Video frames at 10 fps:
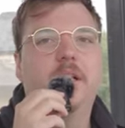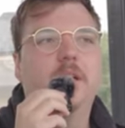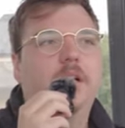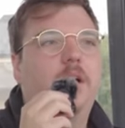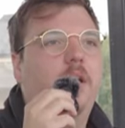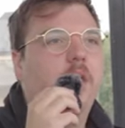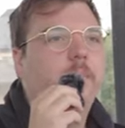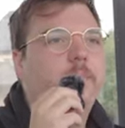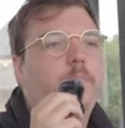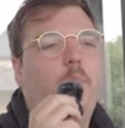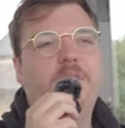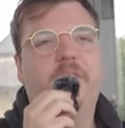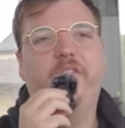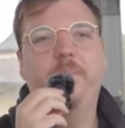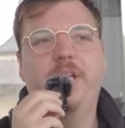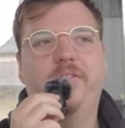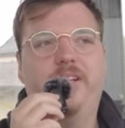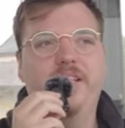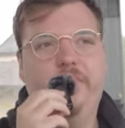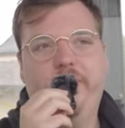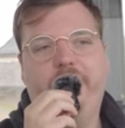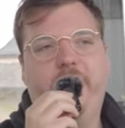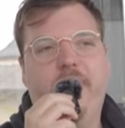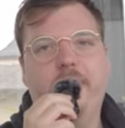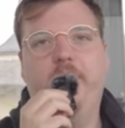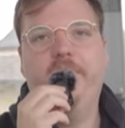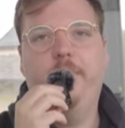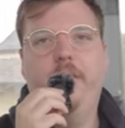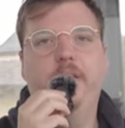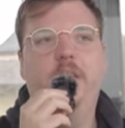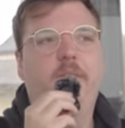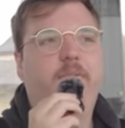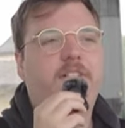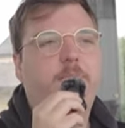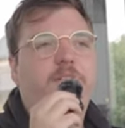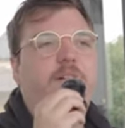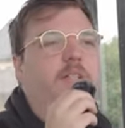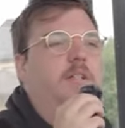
Ähm, ob ich da filmen darf, weiß ich noch nicht. Fragen einfach mal, weil ich nehme mich ja eine,